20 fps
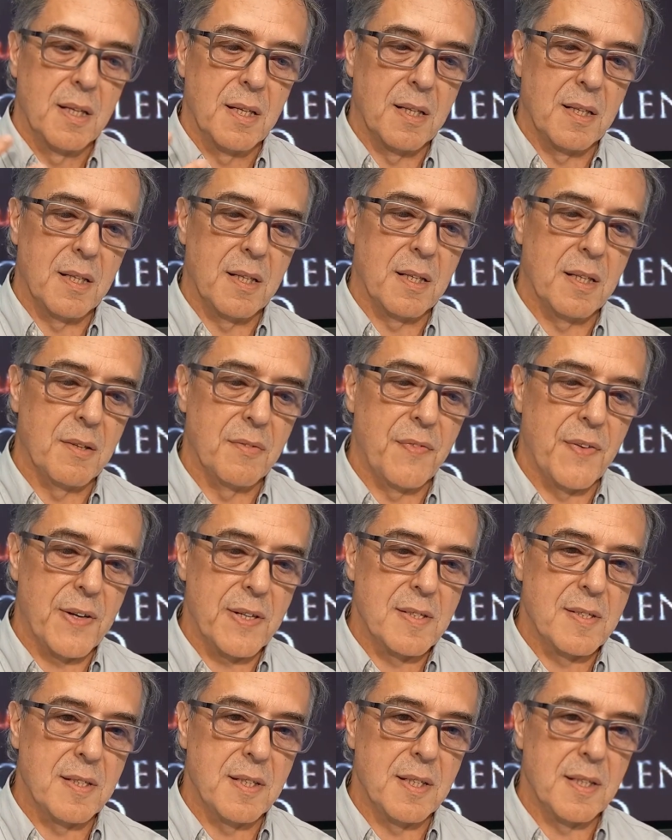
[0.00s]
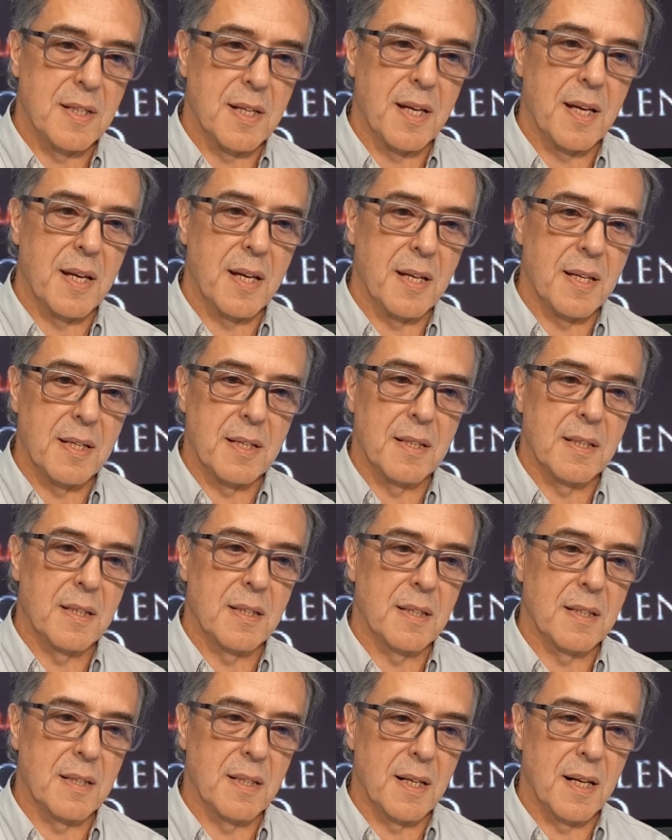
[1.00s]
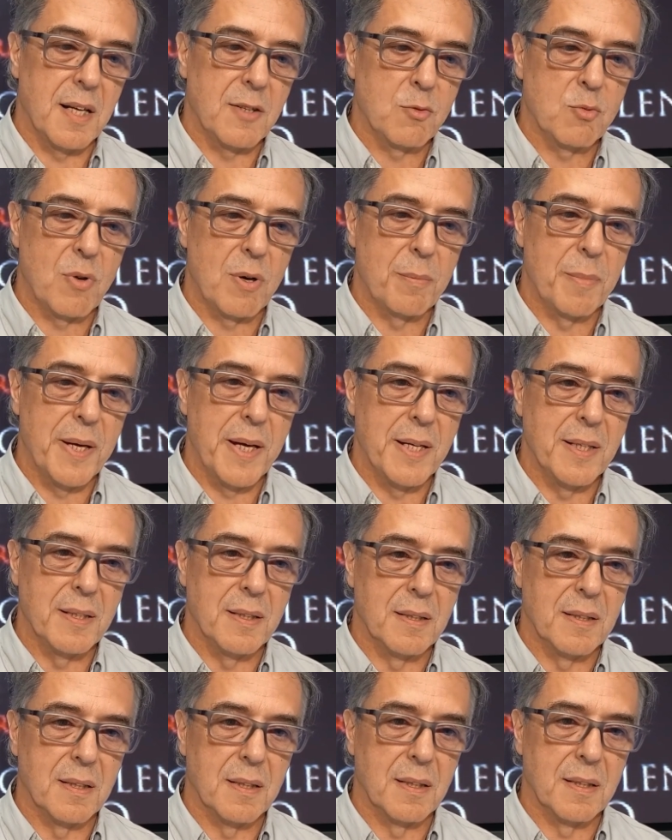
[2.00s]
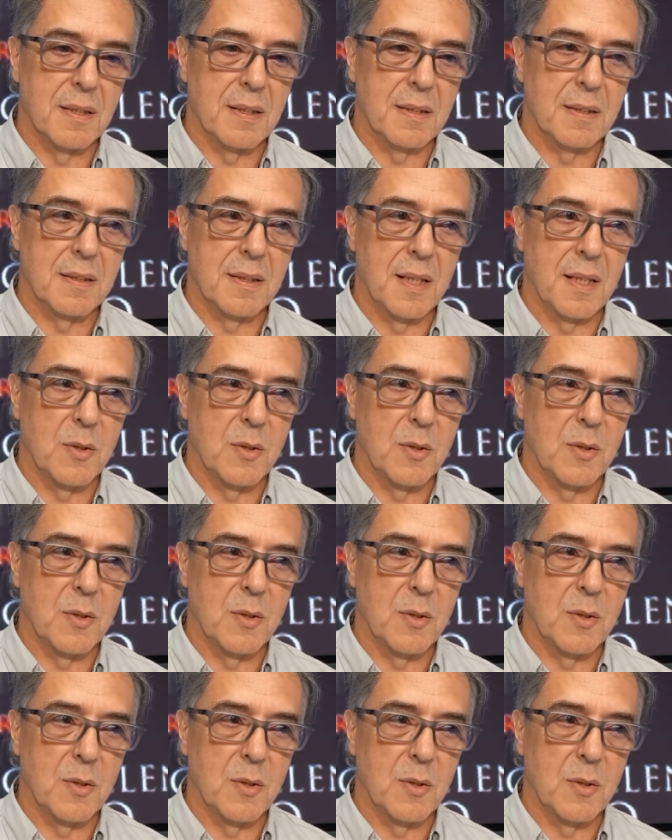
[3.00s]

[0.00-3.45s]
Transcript: eh, far sì che eh, la sua band eh,